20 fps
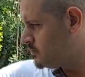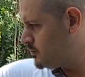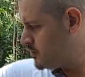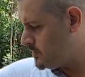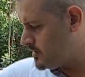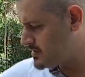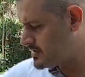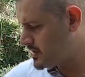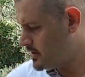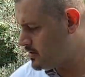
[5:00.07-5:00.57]
Bu
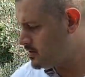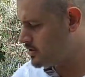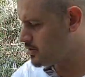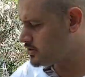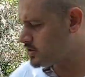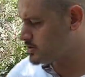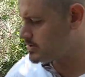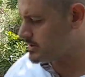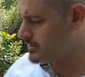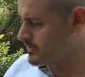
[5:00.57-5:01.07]
maskeyi
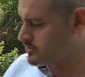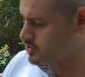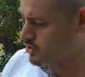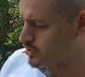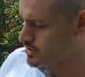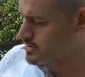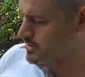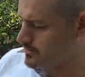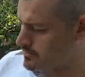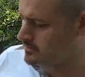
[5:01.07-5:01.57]
gördüğüm zaman çok
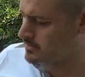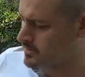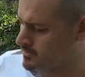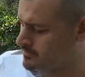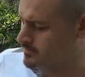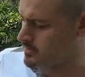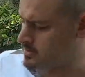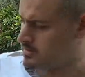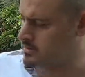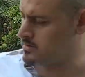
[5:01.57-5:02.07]
sevindim.
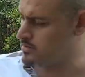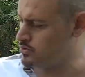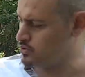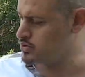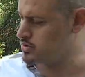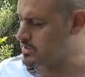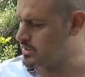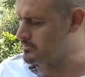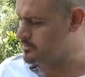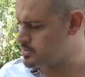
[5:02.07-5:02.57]
E,
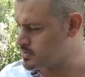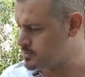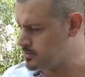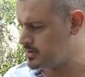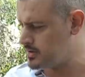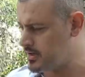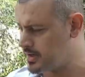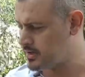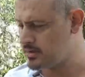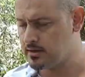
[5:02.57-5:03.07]
ustamız
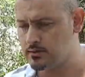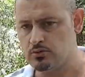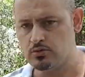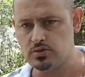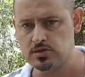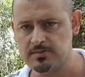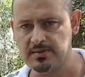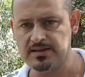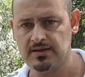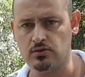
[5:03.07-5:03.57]
bunlardan
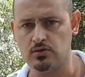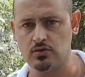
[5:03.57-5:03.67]
3 beden